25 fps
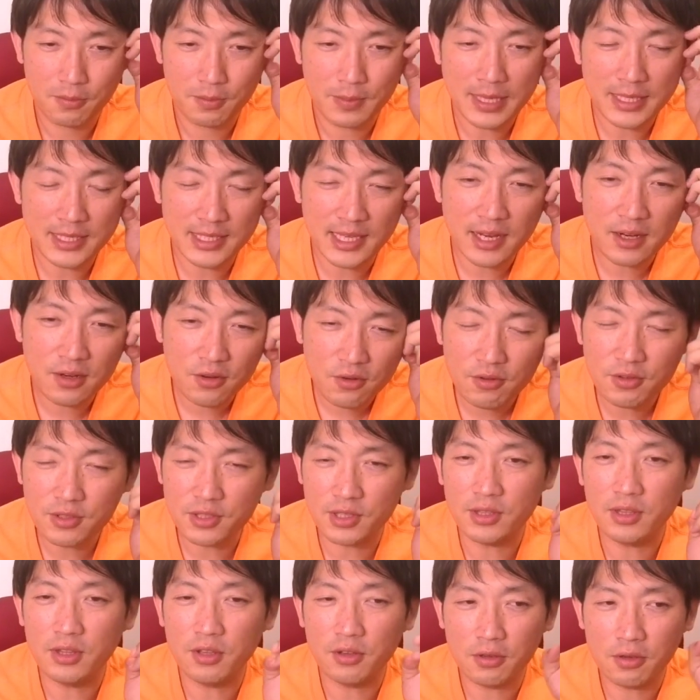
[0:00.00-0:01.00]
まあ、
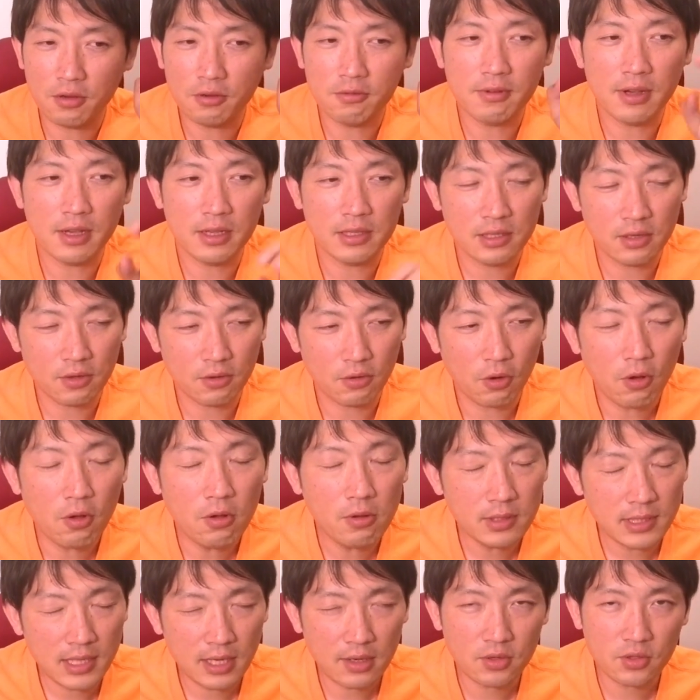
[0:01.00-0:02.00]
ザ・ルーズっていう曲はその
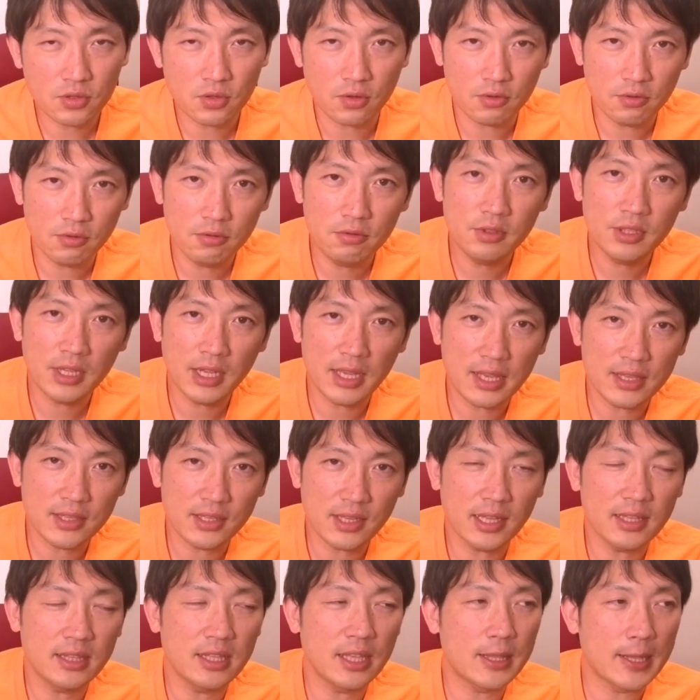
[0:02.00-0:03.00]
本セクションをふんだんに
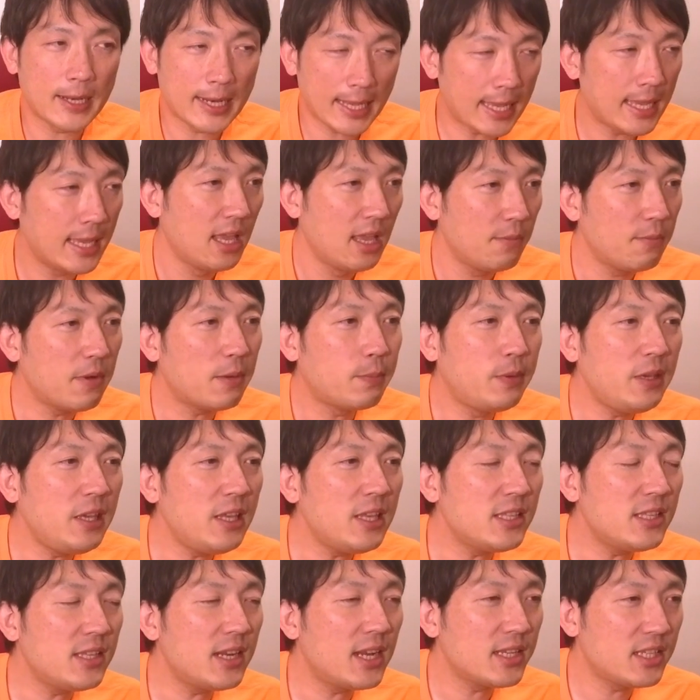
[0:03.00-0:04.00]
使っててね、まあ、
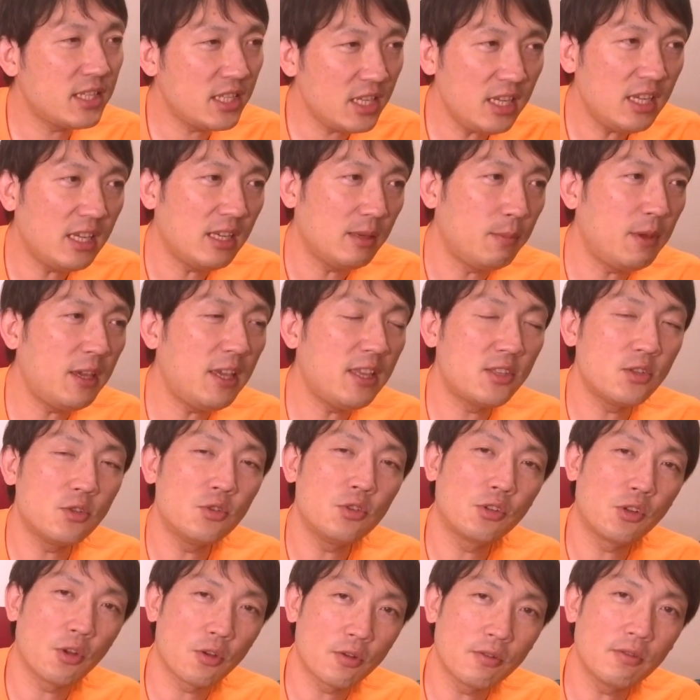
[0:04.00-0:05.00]
ビーズらしいビーズ
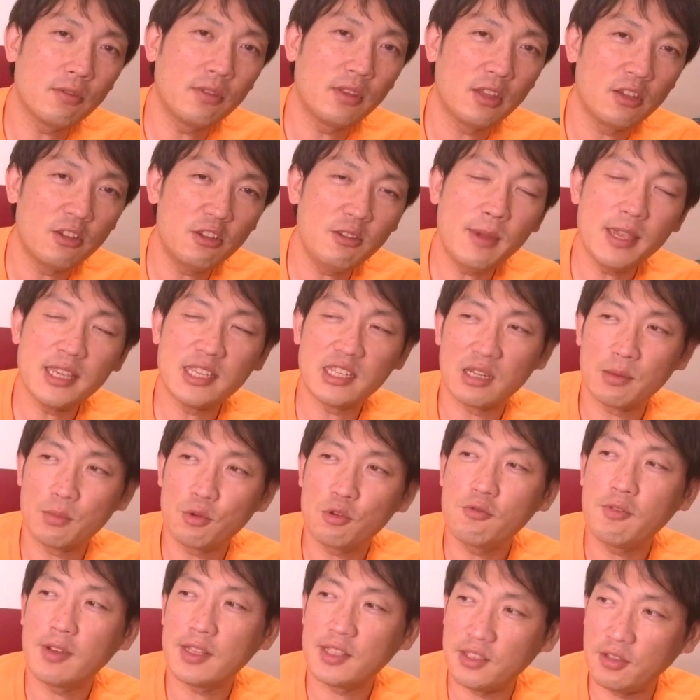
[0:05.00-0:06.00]
の曲っていうイメージが
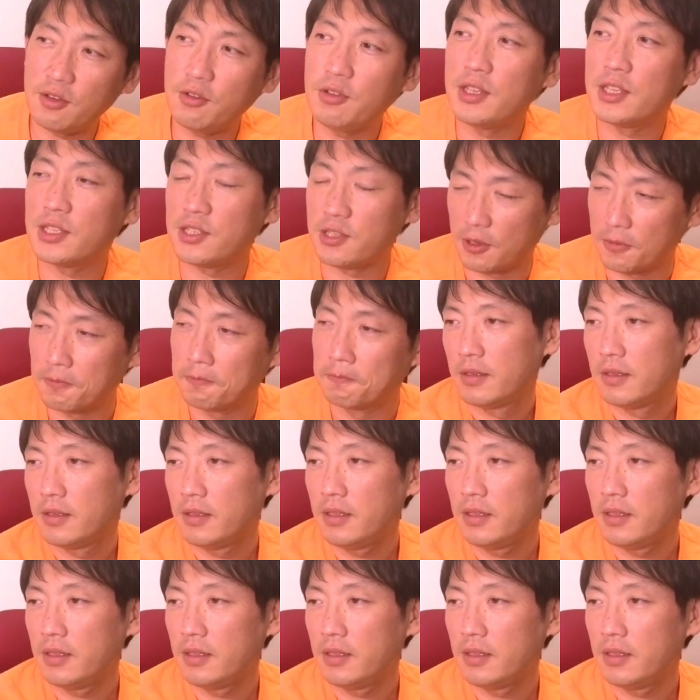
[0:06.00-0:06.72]
僕は強いんですよ。